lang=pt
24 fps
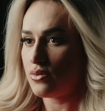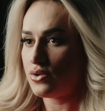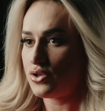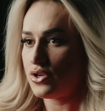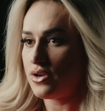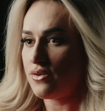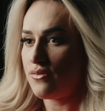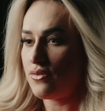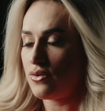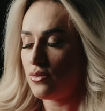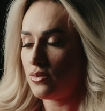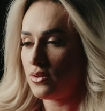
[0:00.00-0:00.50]
eu
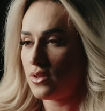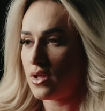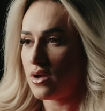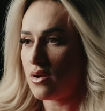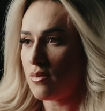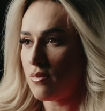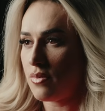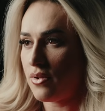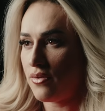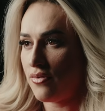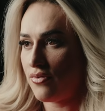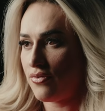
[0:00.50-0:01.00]
tive no
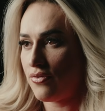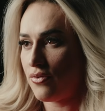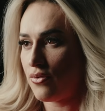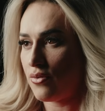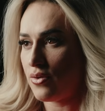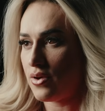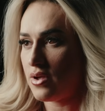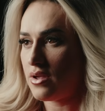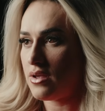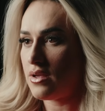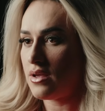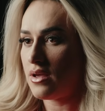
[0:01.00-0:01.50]
Tampa
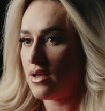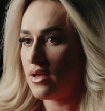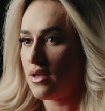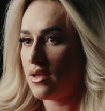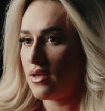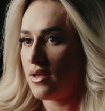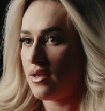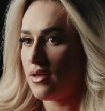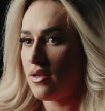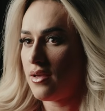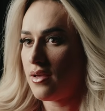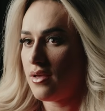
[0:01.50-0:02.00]
foi
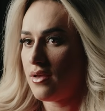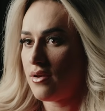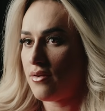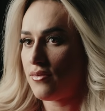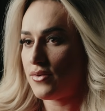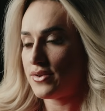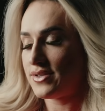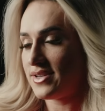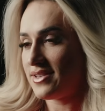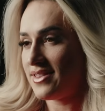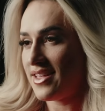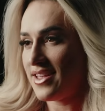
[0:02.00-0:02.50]

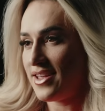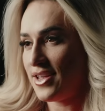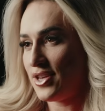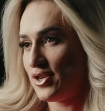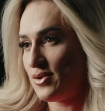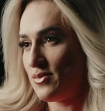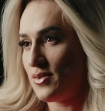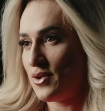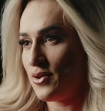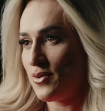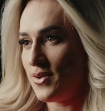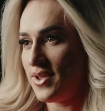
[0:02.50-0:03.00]
você tem que
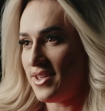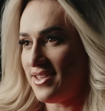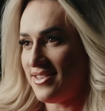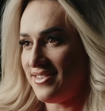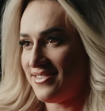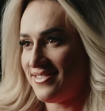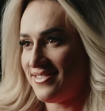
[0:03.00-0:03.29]
diminuir.